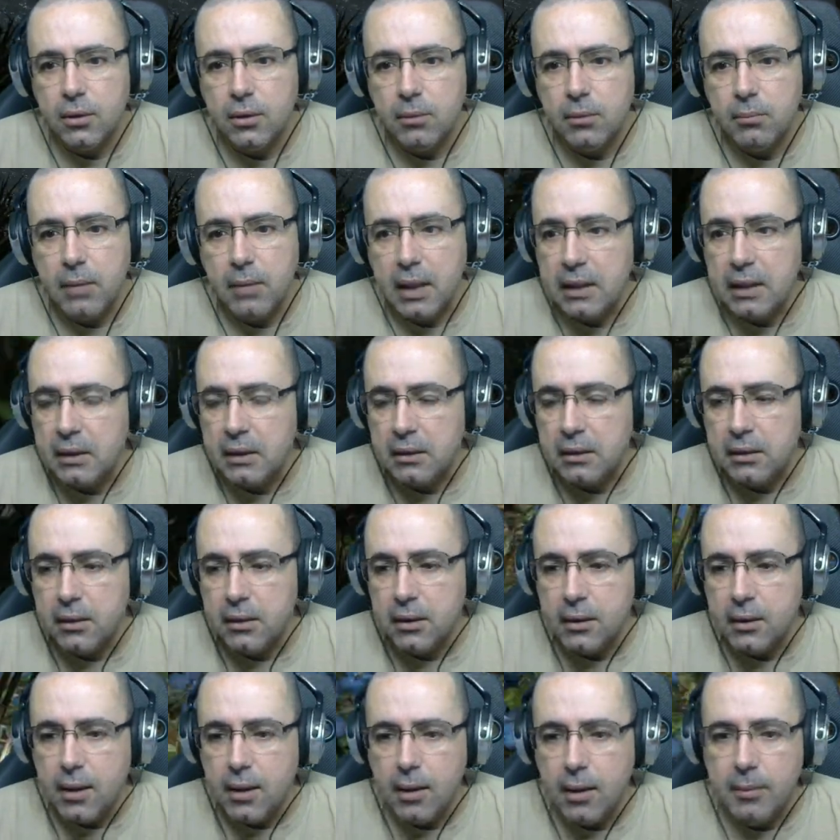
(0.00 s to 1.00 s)
Vale.
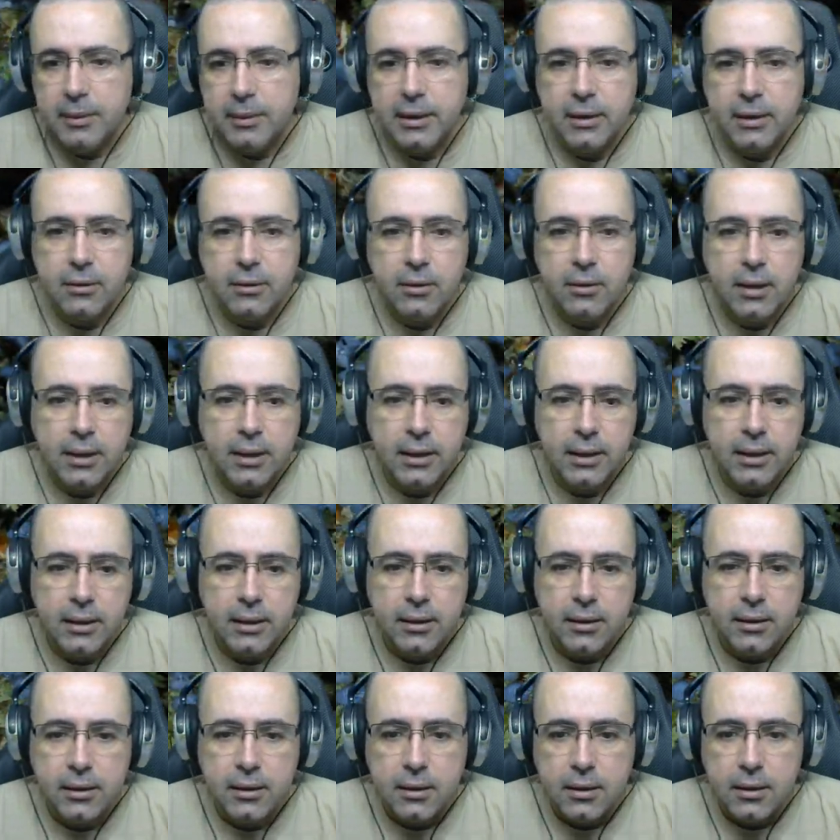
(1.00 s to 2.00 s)
Vamos a meternos aquí.
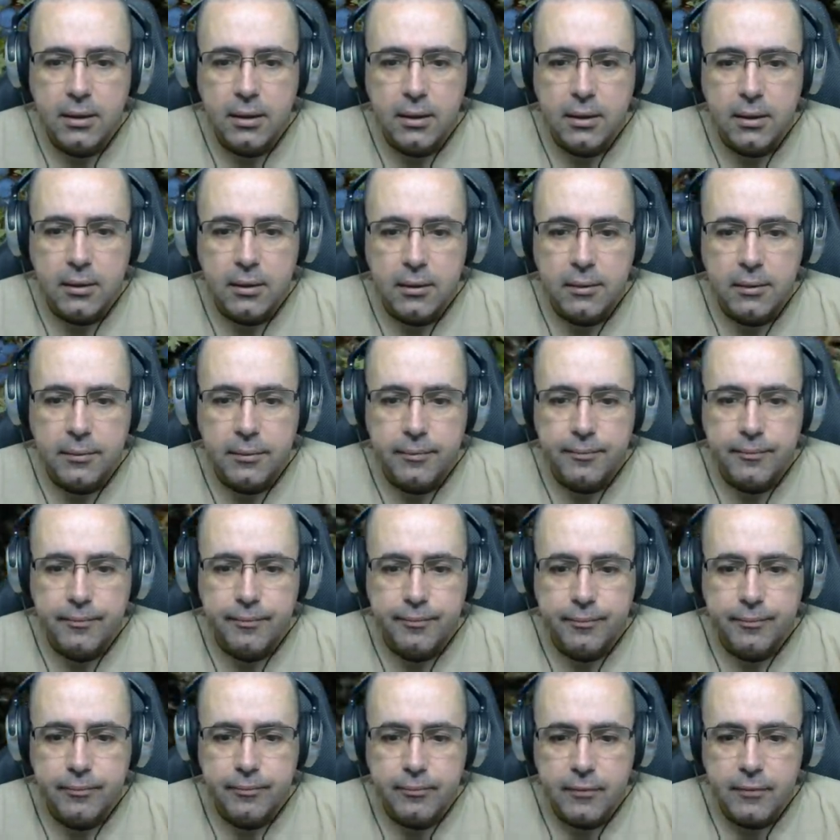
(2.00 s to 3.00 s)

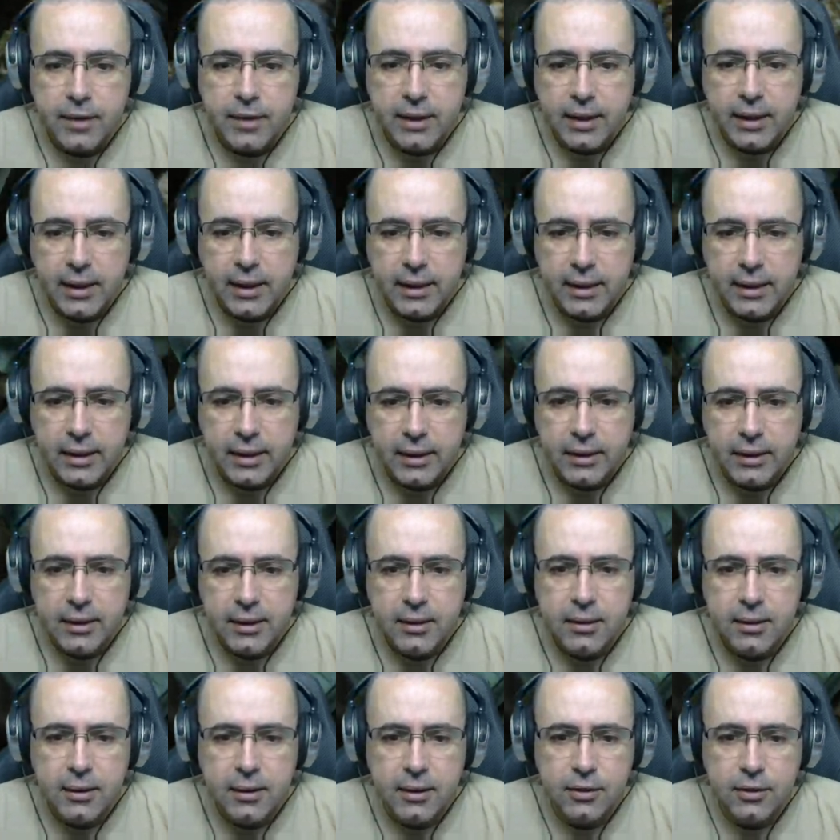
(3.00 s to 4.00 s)
¿Qué hay aquí?
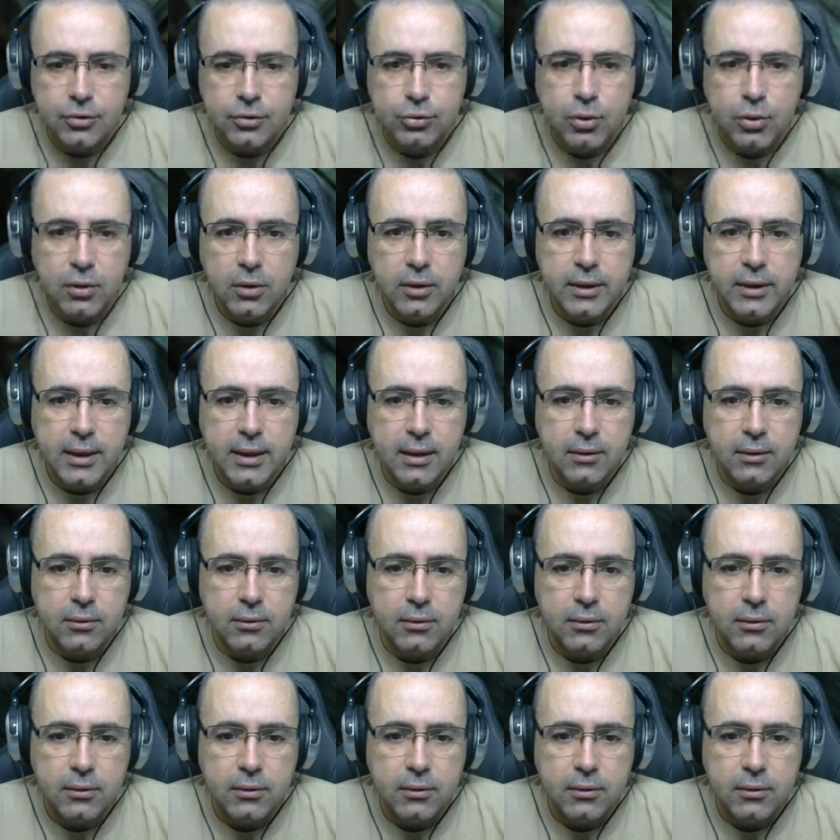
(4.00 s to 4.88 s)
En el suelo hay algo.